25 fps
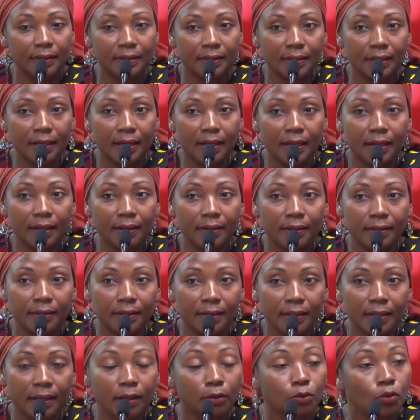un,
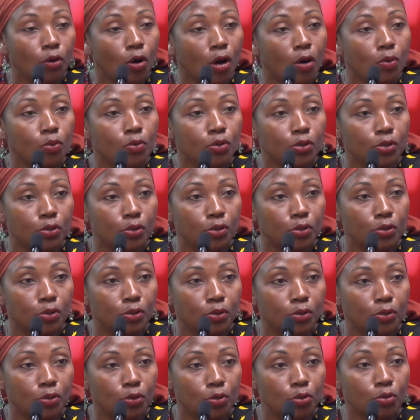un, endroit où je,
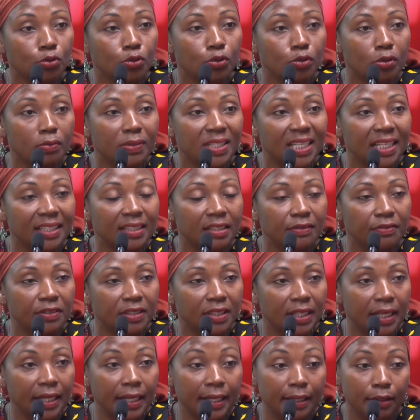je, je continue mes
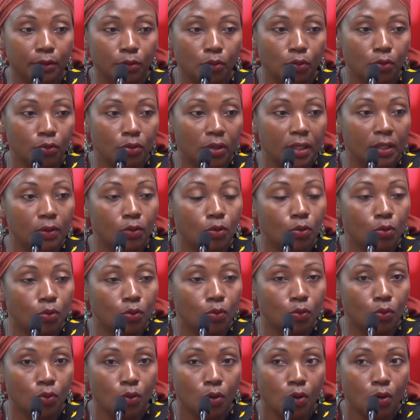activités et donc ils
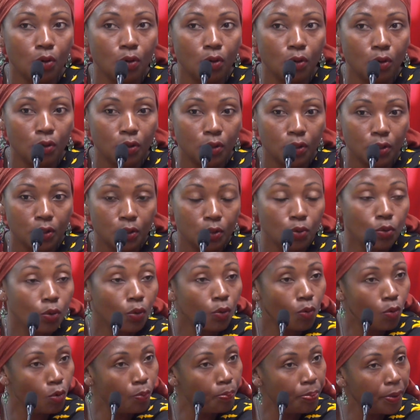ont ils l'ont
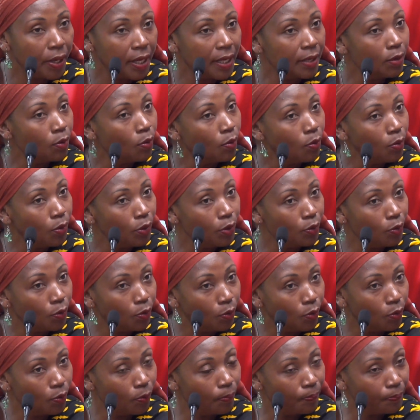coupé, ils, l'ont, ils,
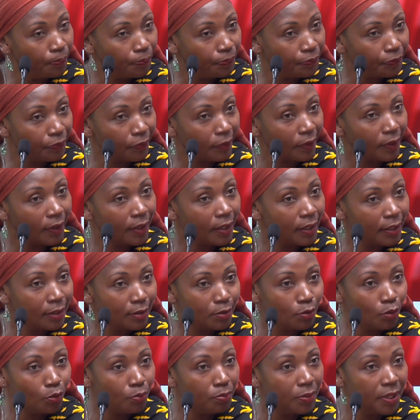l'ont,
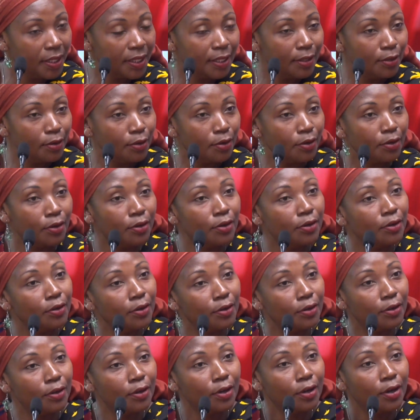ils ont mis
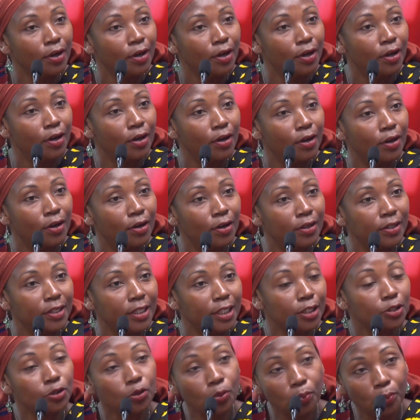euh, euh,
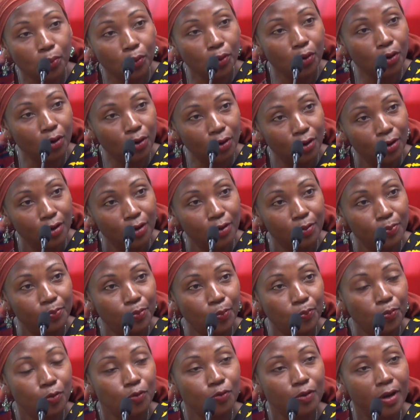des chambeaux
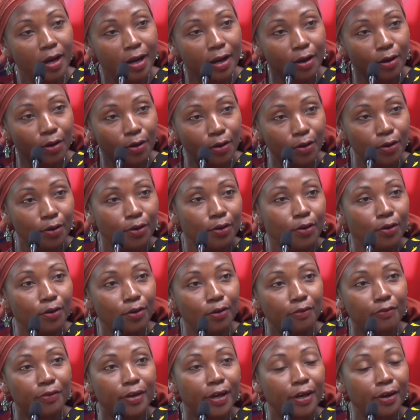pour pouvoir euh,
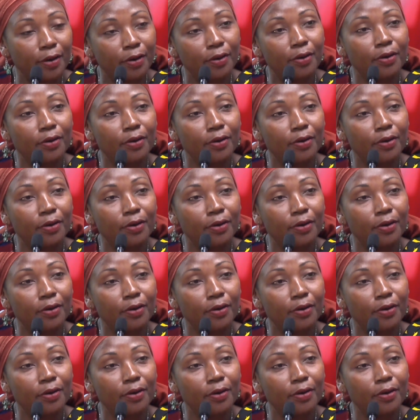le faire